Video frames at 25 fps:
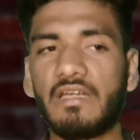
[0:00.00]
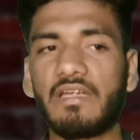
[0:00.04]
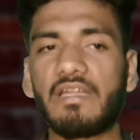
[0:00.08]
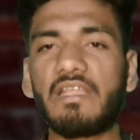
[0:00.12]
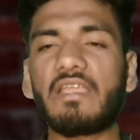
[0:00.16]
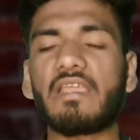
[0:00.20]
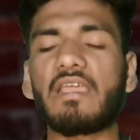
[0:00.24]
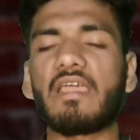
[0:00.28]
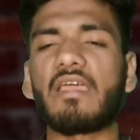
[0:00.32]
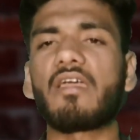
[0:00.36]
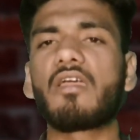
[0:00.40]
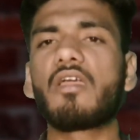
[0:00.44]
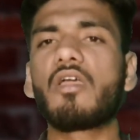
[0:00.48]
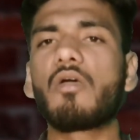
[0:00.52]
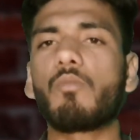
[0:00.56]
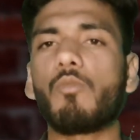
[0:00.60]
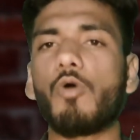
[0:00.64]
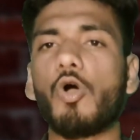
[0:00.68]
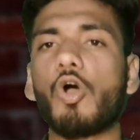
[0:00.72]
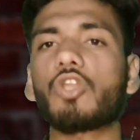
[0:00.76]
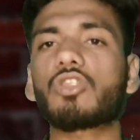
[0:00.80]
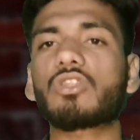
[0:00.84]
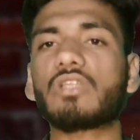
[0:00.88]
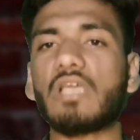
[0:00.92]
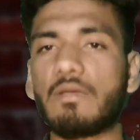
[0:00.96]
ठीक है
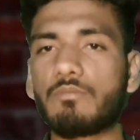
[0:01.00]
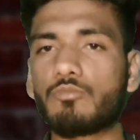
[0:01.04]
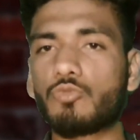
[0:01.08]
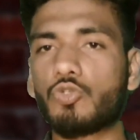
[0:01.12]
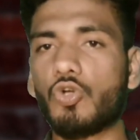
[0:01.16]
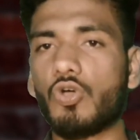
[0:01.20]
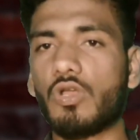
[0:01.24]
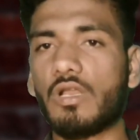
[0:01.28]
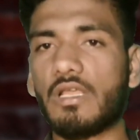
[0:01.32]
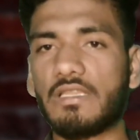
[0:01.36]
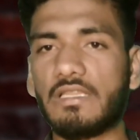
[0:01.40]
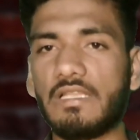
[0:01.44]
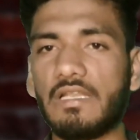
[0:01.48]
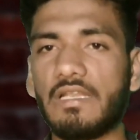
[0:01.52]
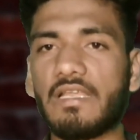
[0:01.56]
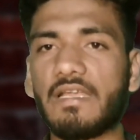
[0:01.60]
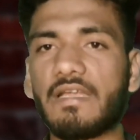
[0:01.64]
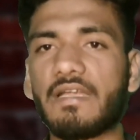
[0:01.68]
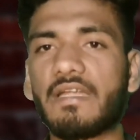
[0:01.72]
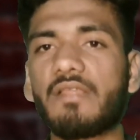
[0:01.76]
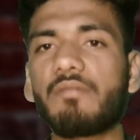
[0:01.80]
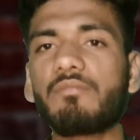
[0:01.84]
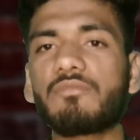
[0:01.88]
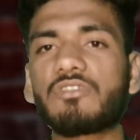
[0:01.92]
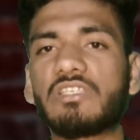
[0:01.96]
बहुत कमजोर है दिल्ली
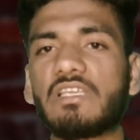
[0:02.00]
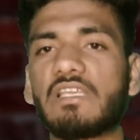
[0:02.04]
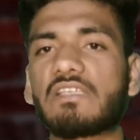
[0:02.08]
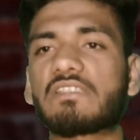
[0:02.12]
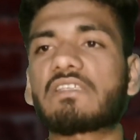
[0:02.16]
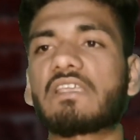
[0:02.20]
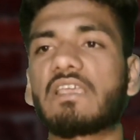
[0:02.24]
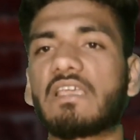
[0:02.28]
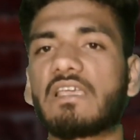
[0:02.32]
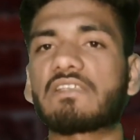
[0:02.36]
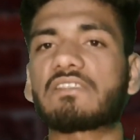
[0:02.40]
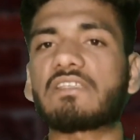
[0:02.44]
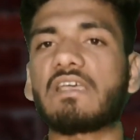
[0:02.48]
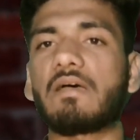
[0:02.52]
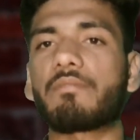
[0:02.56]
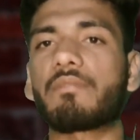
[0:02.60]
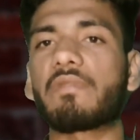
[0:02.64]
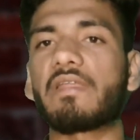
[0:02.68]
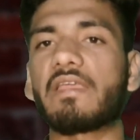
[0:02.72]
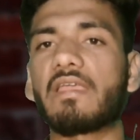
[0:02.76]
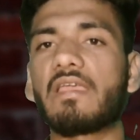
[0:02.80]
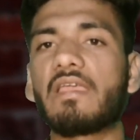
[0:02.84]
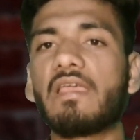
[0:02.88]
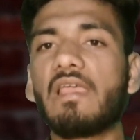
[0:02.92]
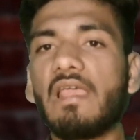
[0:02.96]
की टीम सीएसके के
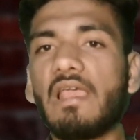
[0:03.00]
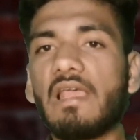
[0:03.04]
सामने